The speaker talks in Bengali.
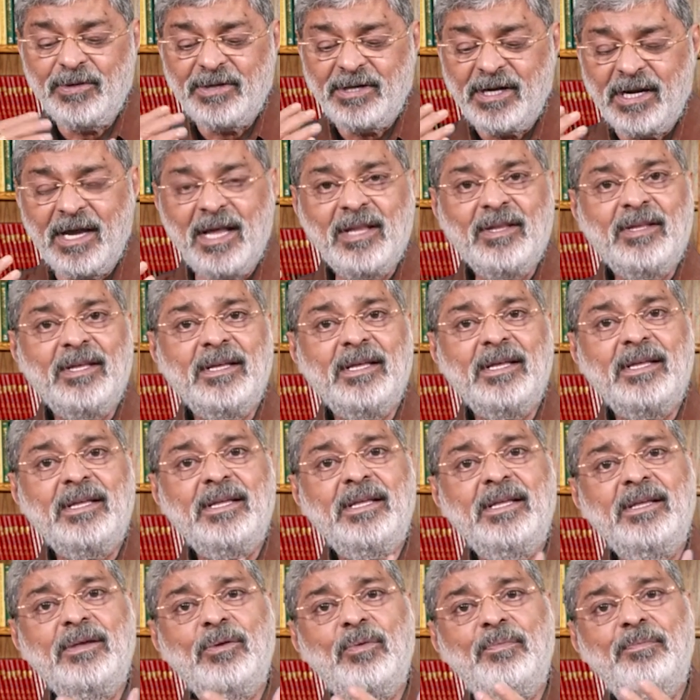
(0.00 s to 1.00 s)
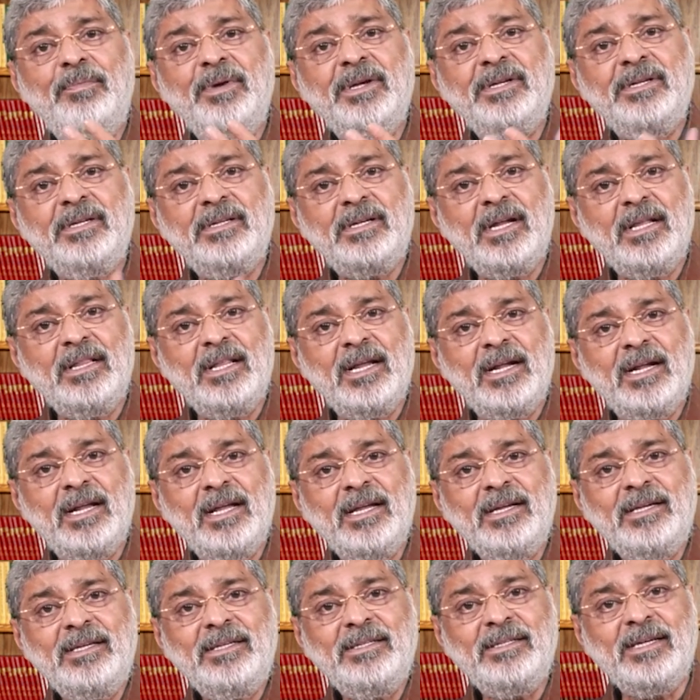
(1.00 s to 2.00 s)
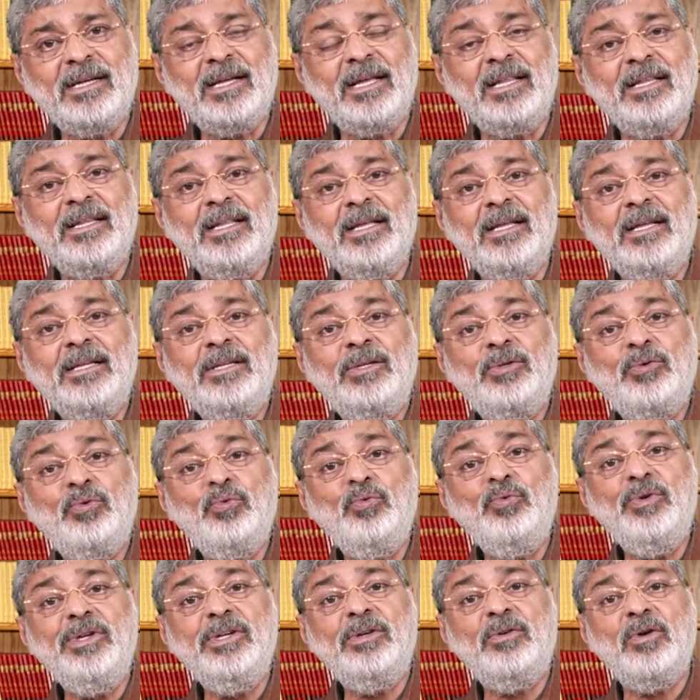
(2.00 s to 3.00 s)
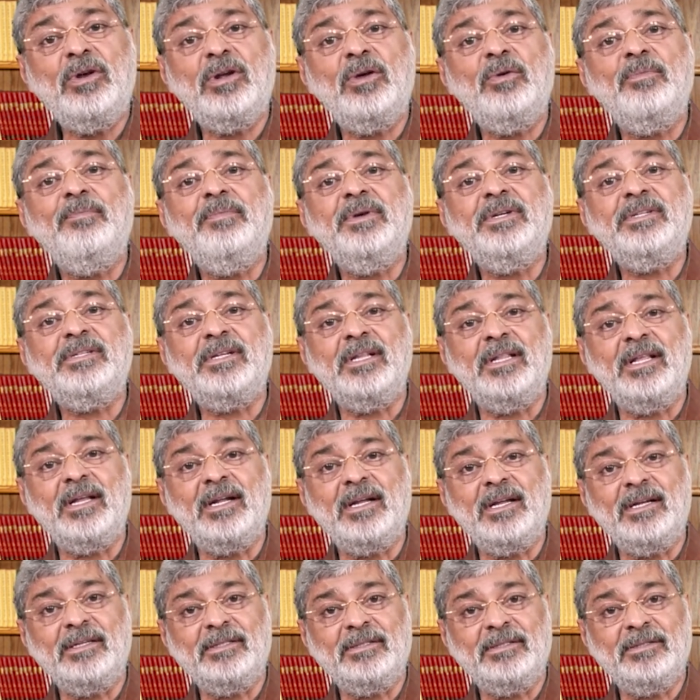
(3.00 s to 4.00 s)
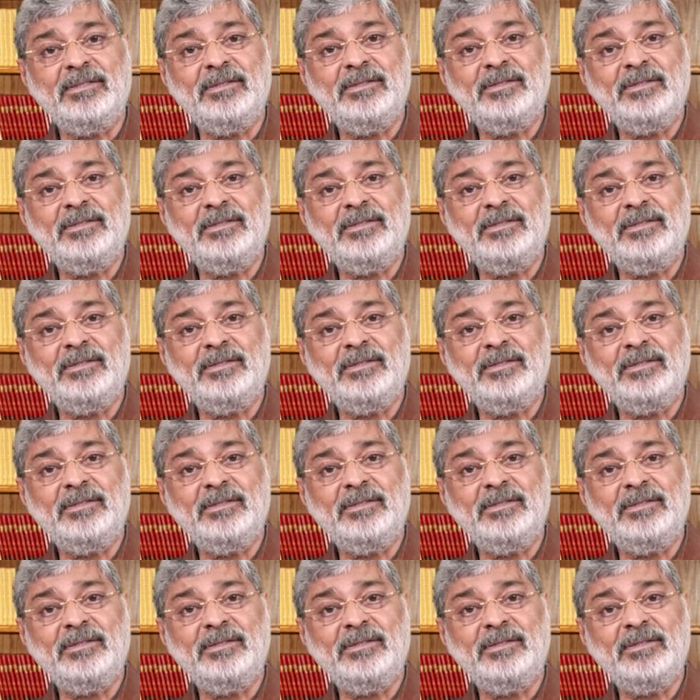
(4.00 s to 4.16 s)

সেখান থেকে কি অভ্যেসটা দাঁড়ায় সেখান থেকে চুরি করা অভ্যেসটা দাঁড়ায়